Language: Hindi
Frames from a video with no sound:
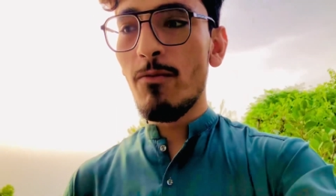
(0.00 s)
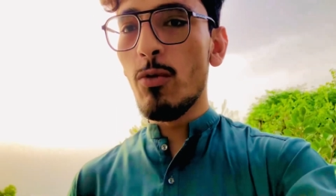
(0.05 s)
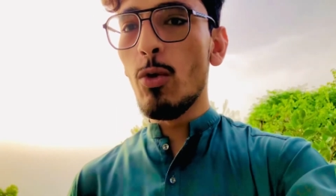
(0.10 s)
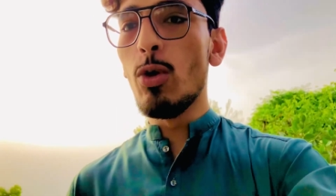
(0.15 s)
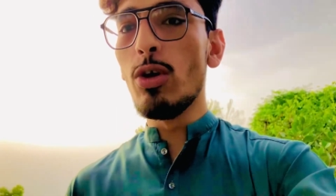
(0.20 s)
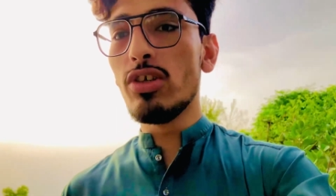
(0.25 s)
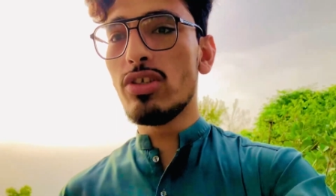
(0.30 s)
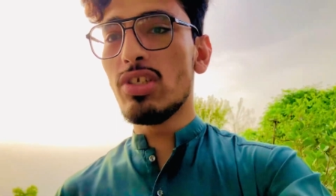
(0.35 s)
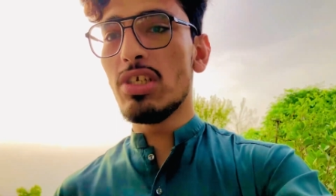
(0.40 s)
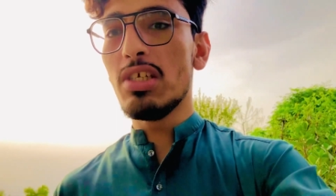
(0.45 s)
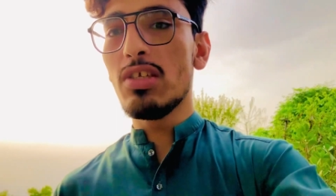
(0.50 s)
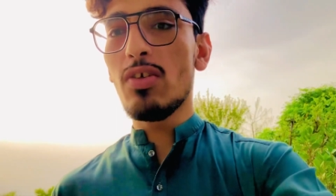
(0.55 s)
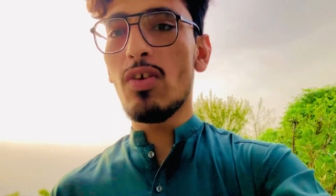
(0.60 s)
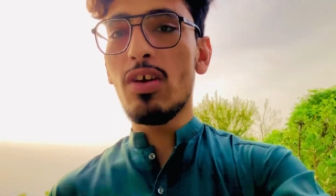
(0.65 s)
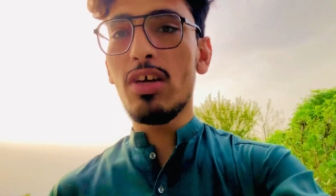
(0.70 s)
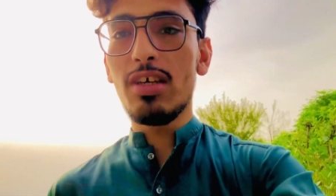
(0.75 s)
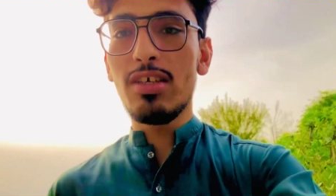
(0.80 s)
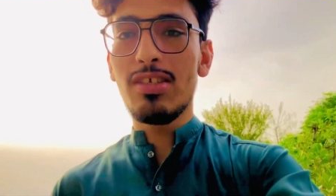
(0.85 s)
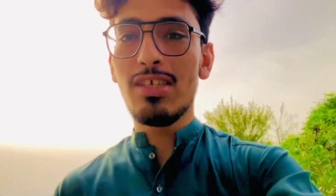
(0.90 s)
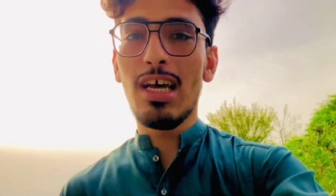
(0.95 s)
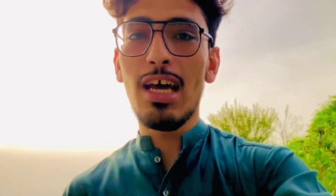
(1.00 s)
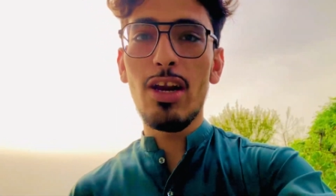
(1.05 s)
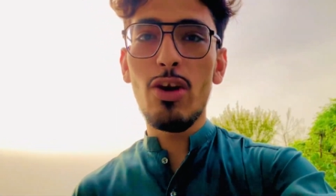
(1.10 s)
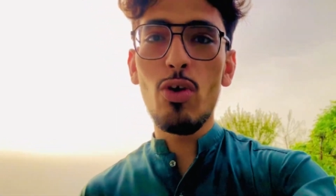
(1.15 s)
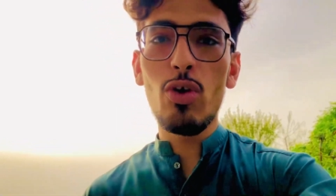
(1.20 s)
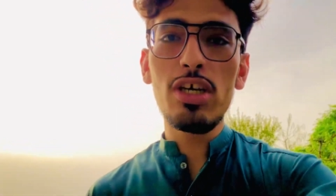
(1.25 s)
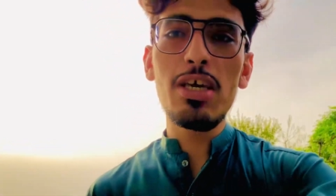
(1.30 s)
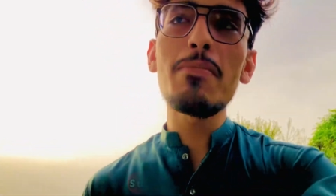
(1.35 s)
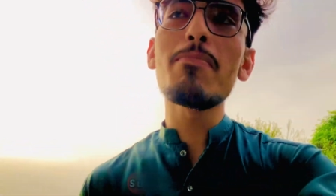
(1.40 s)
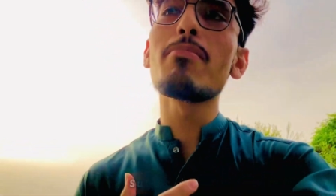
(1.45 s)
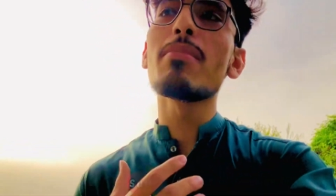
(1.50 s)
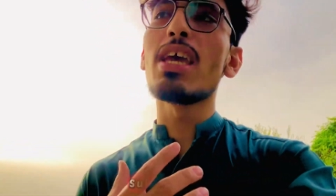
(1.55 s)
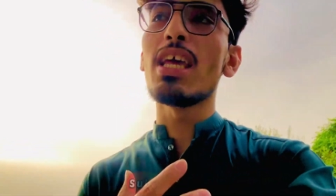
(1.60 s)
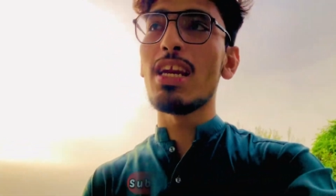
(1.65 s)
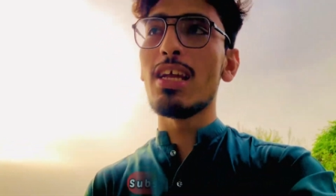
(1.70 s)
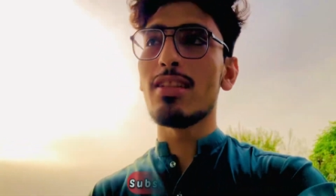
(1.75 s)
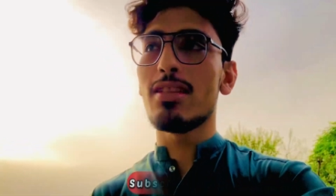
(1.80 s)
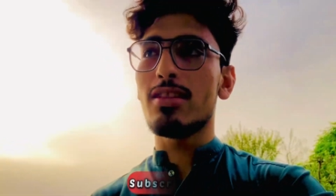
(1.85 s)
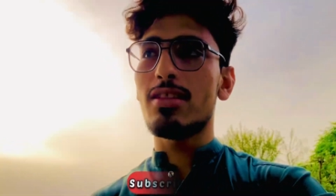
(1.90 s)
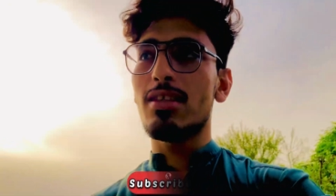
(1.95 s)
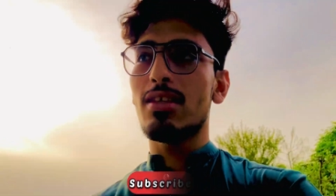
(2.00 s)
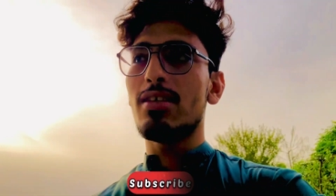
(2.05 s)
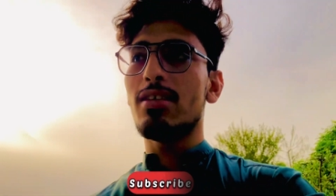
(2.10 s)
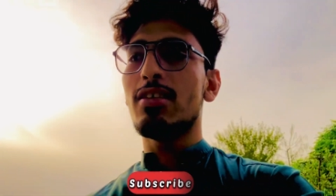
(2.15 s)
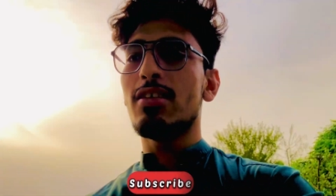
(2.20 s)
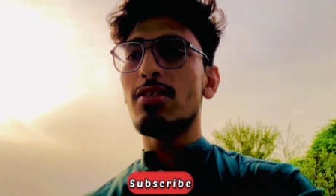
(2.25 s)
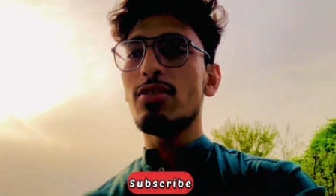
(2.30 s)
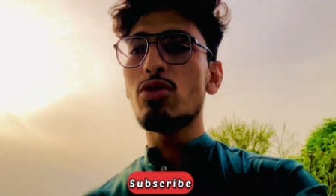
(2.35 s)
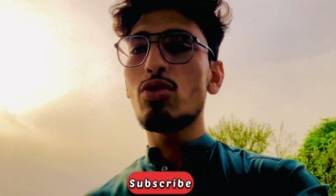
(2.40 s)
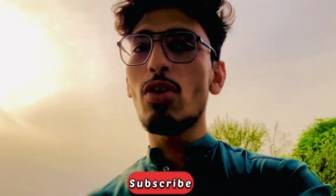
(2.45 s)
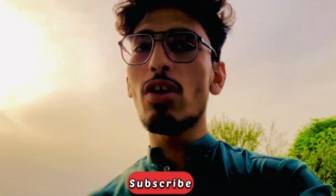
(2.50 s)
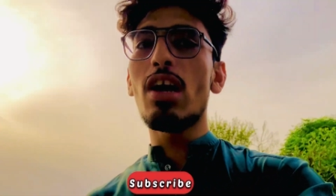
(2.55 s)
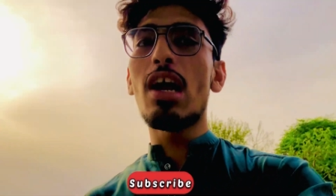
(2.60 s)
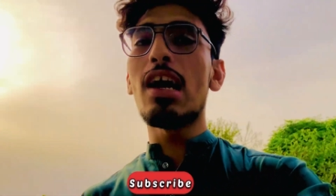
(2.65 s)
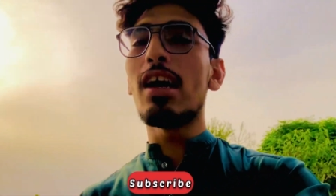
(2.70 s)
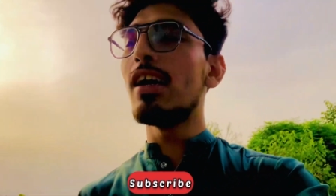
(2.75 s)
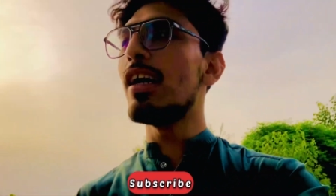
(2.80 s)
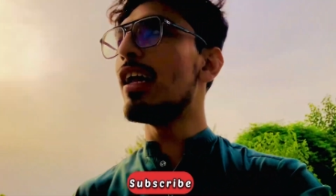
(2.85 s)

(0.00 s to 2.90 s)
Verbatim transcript: वो चीज़ और किसानों की मेहनत जो रंग